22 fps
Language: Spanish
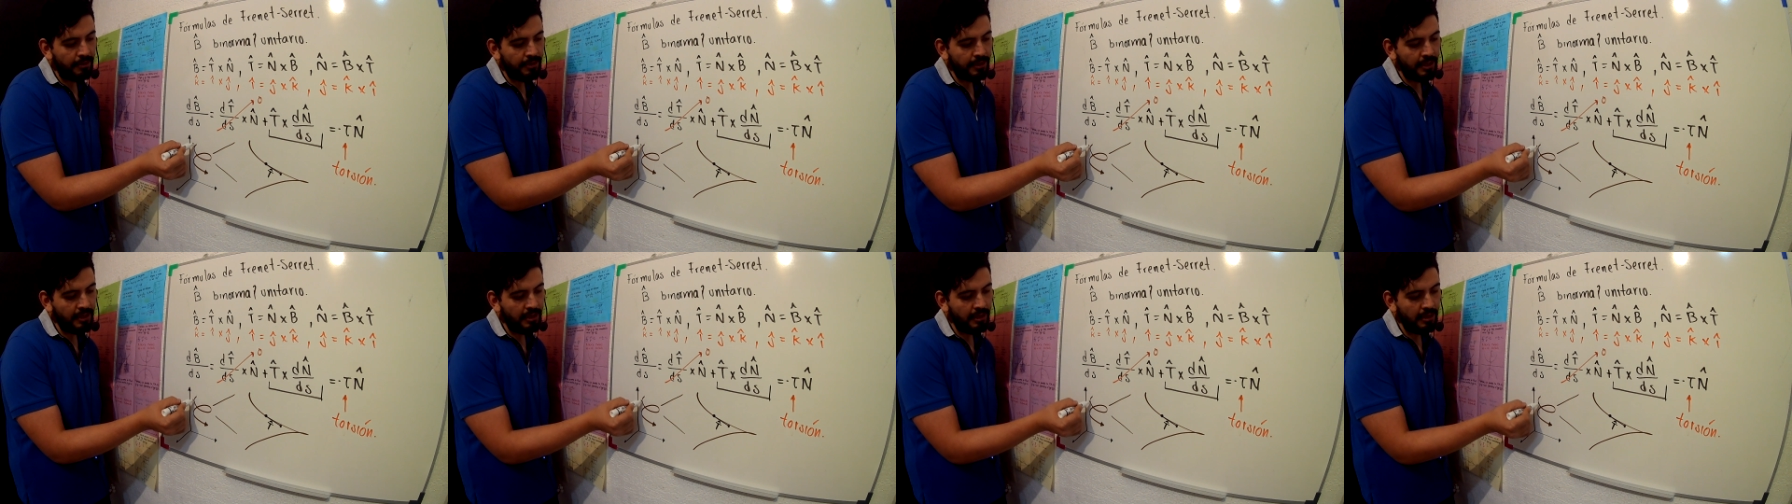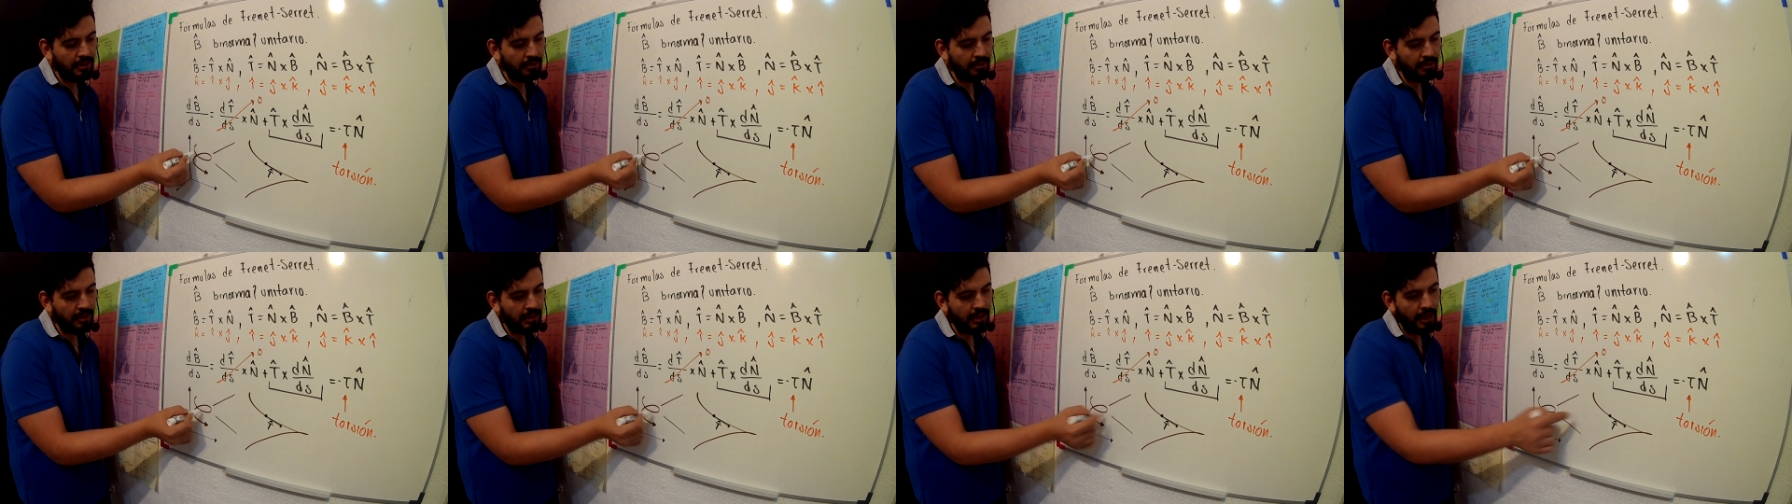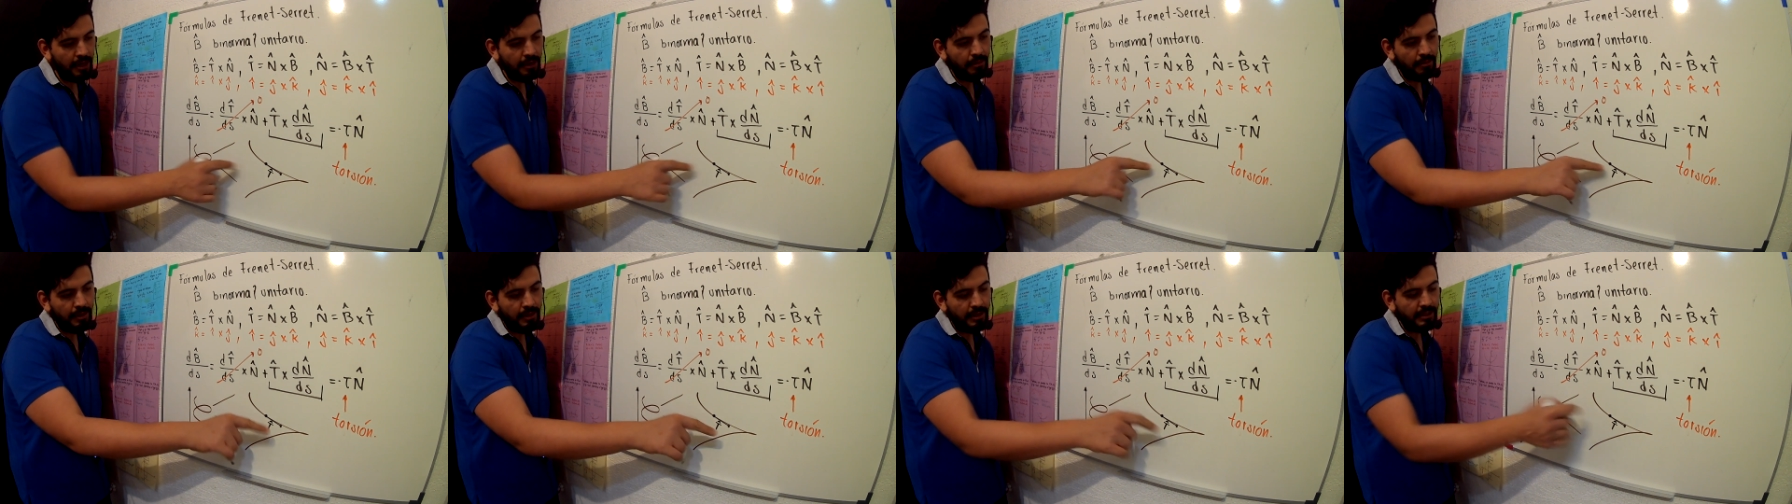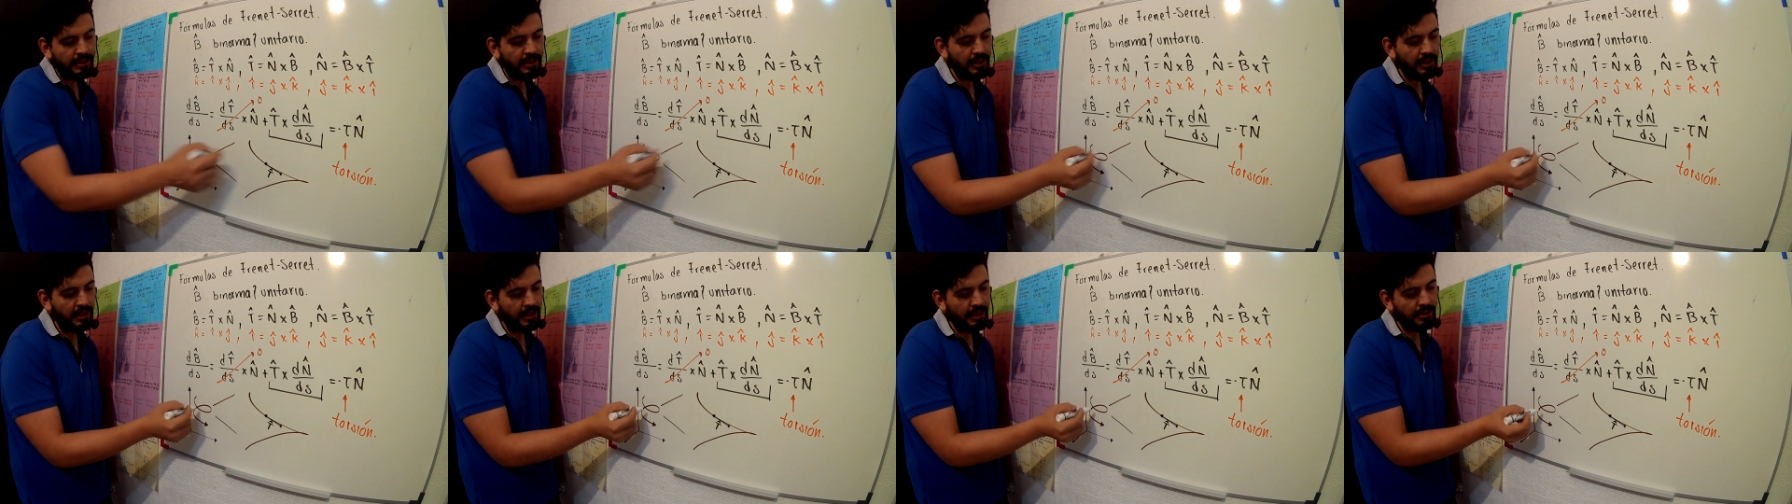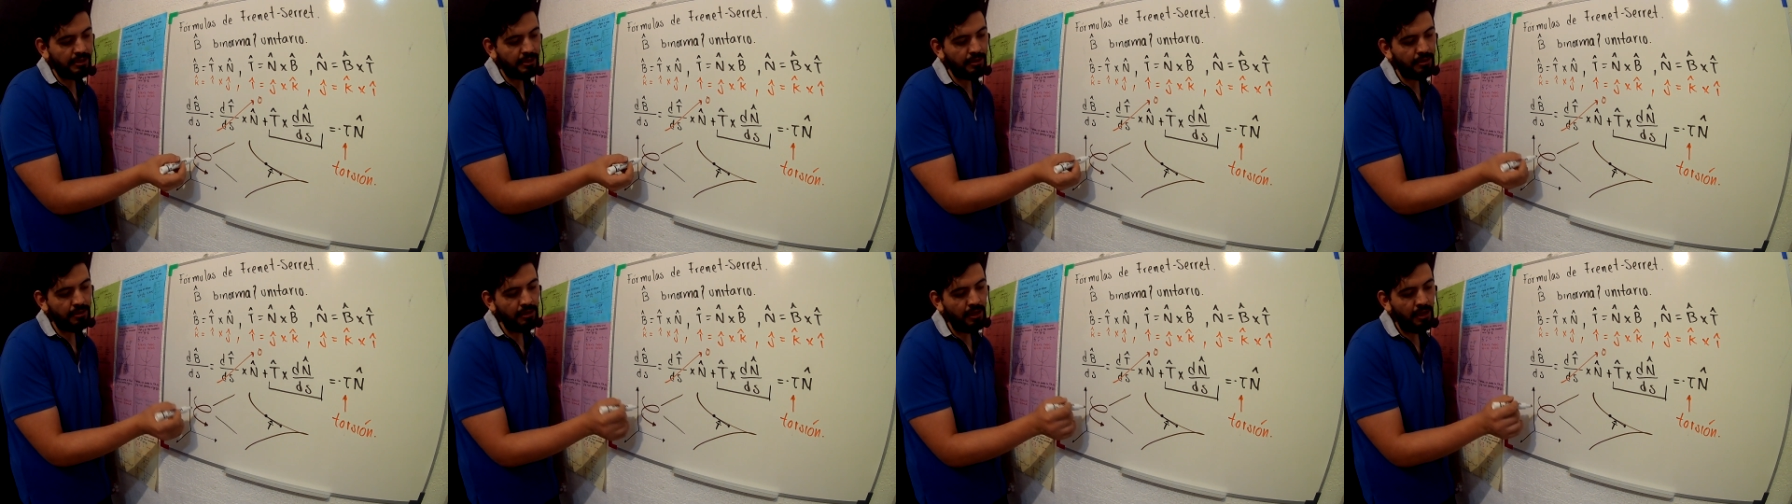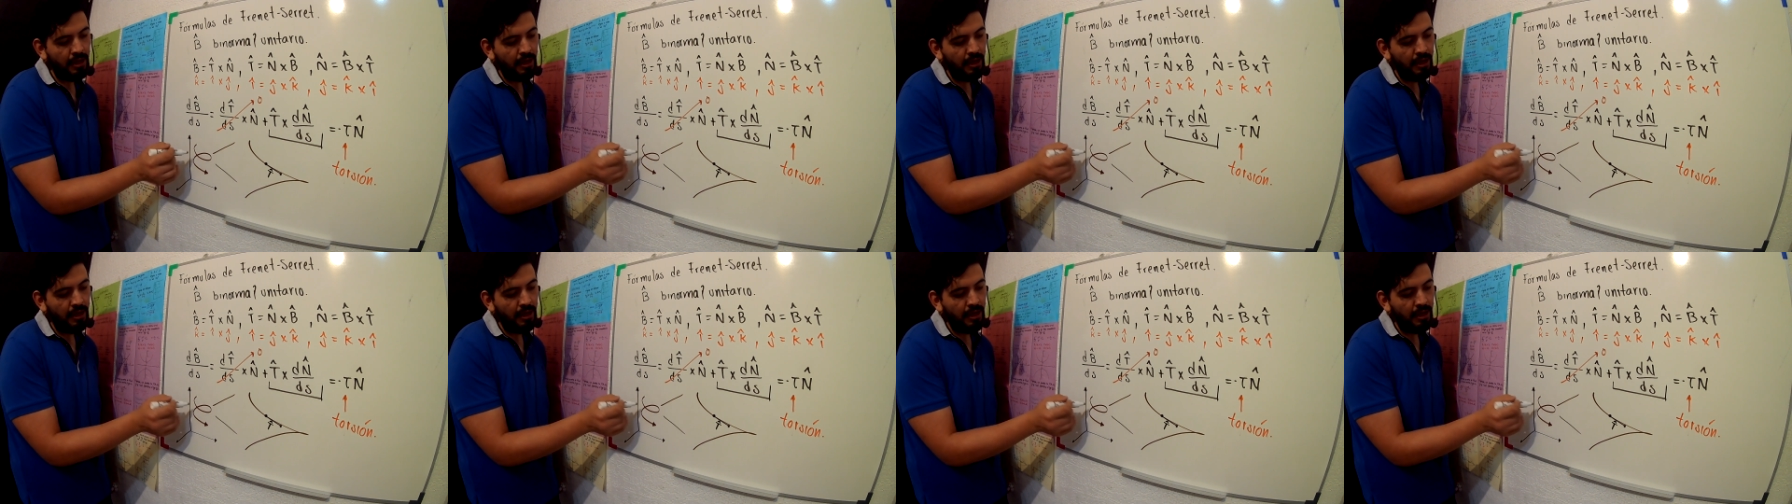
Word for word: tangente unitario va en esa dirección